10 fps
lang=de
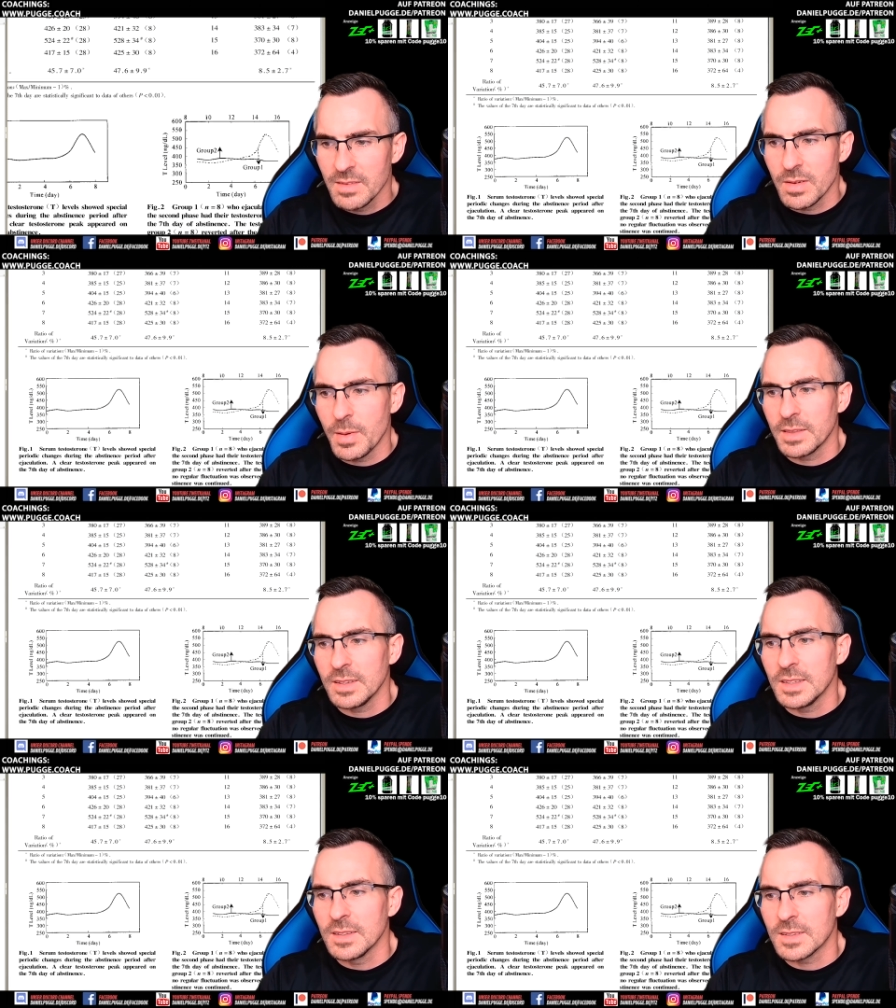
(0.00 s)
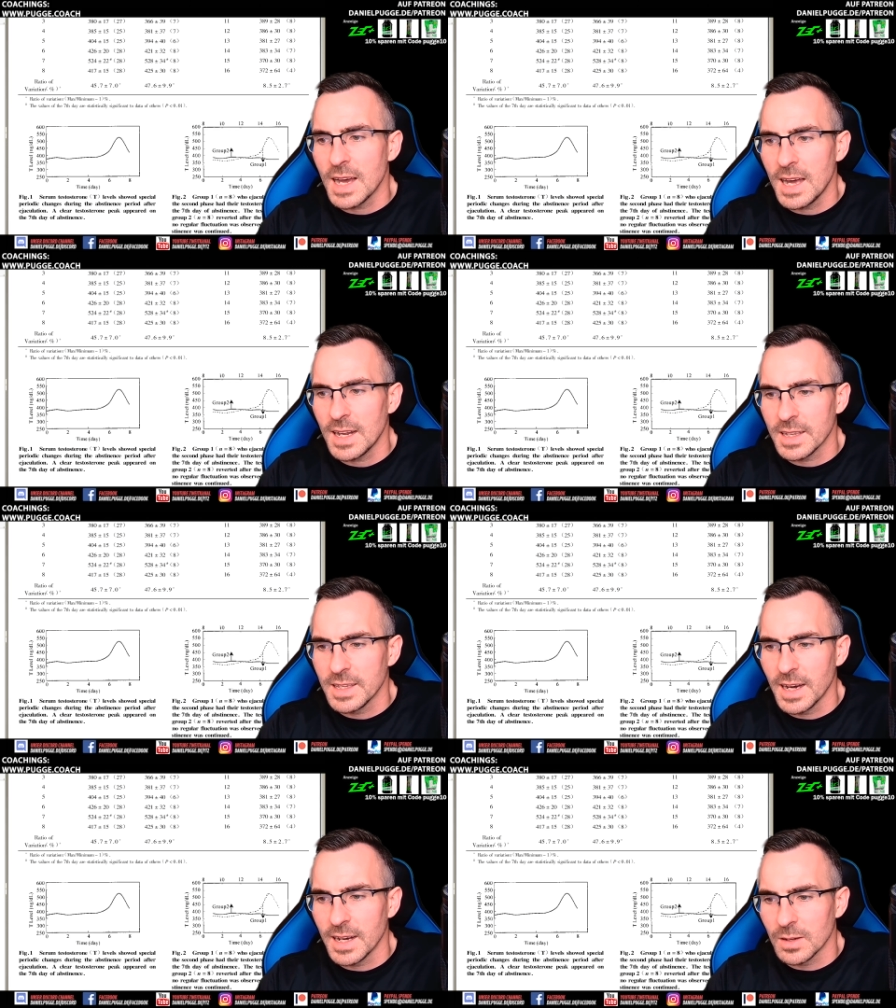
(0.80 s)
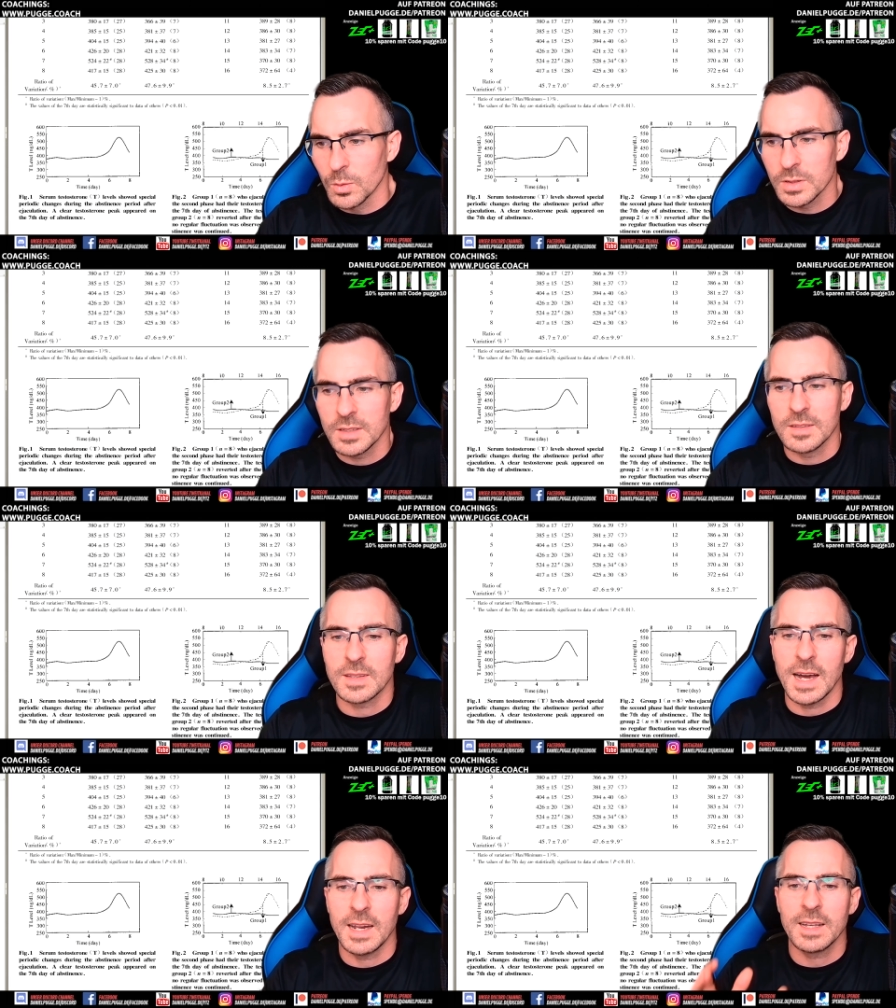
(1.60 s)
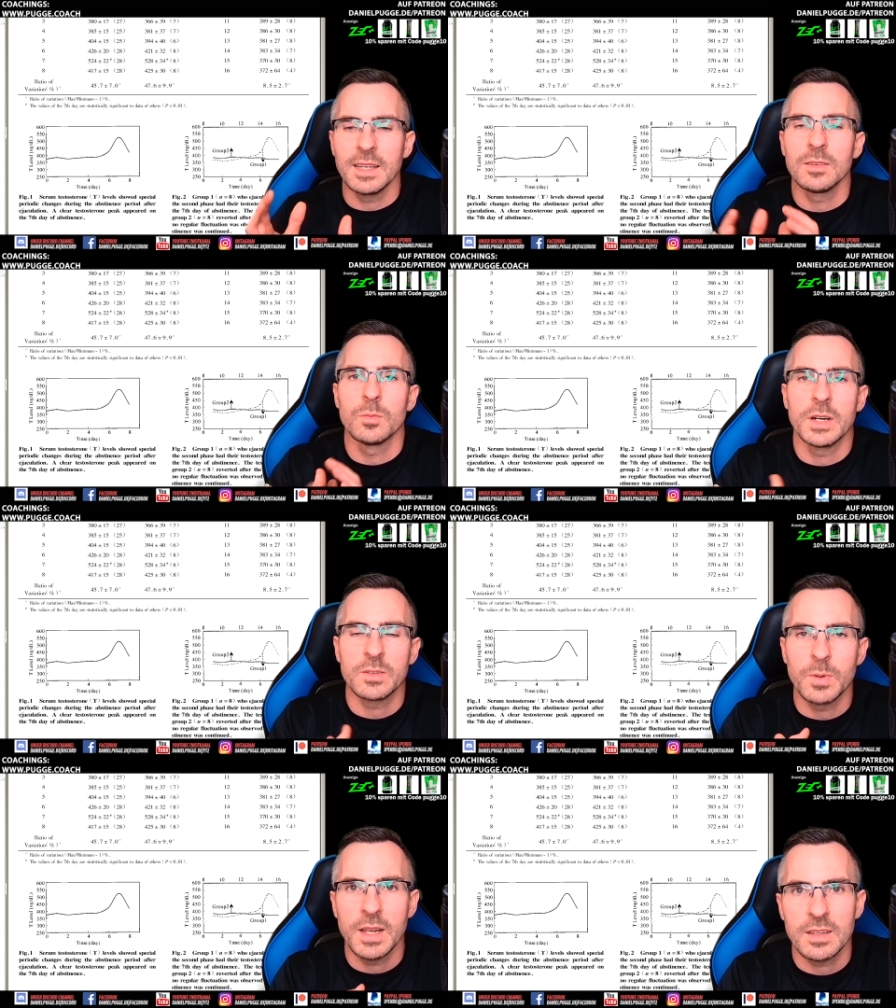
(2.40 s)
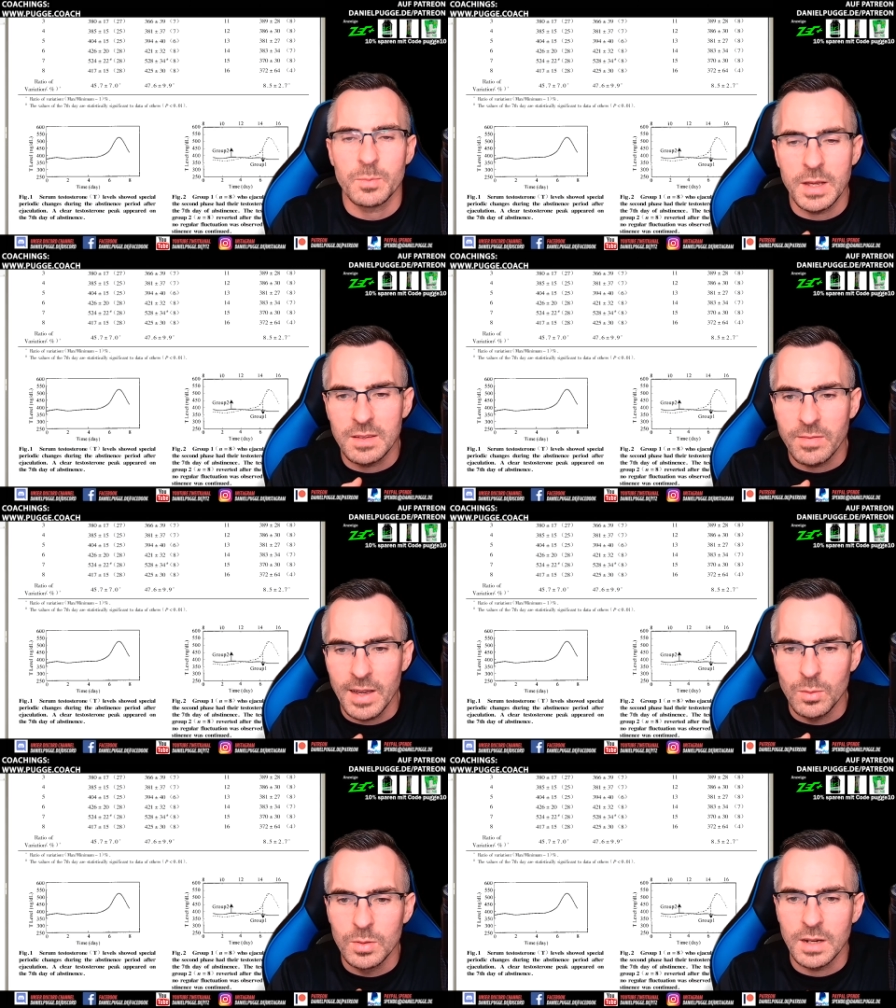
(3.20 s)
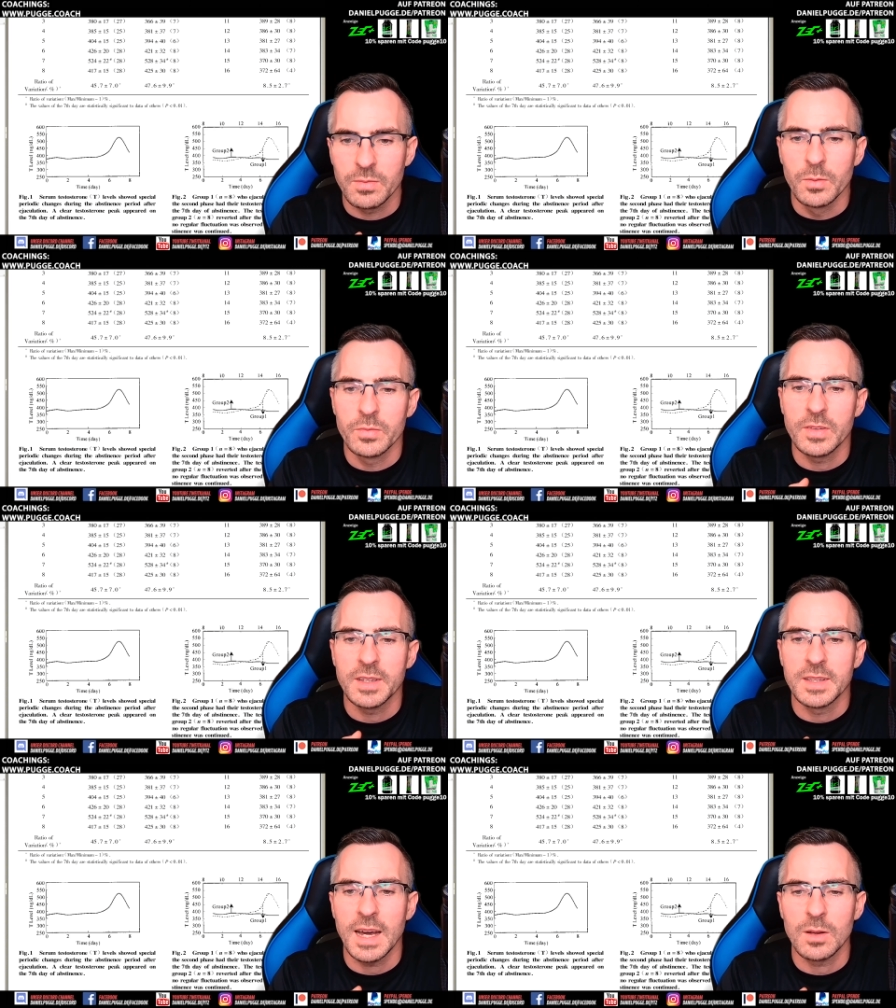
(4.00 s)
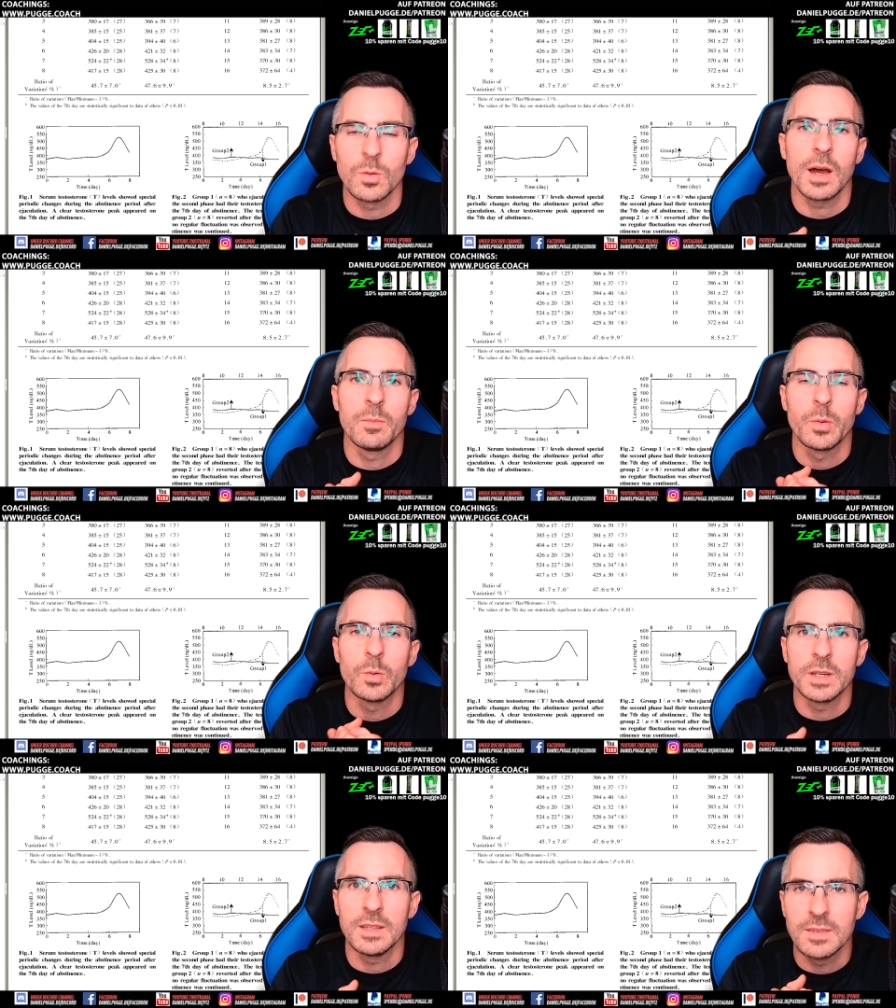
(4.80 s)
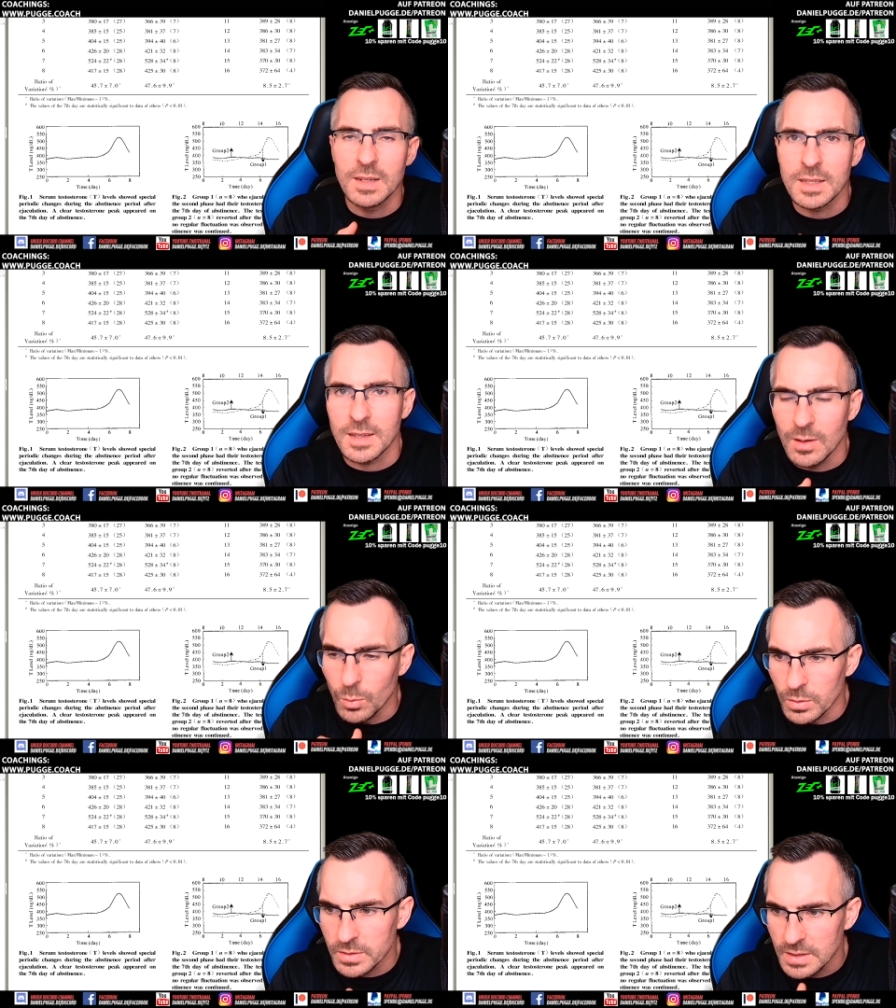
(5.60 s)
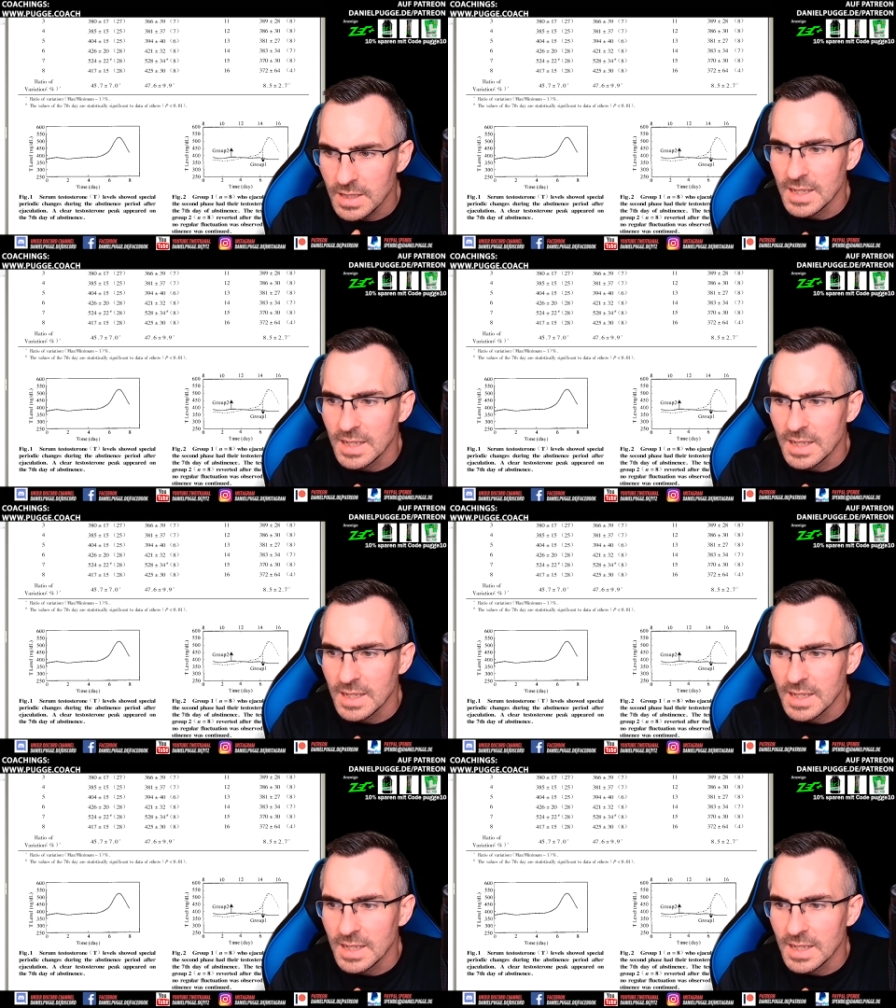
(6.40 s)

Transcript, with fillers: wenn man sich die Skala hier anguckt, die Skala geht zum Beispiel erst bei 250 Nanogramm pro Deziliter los.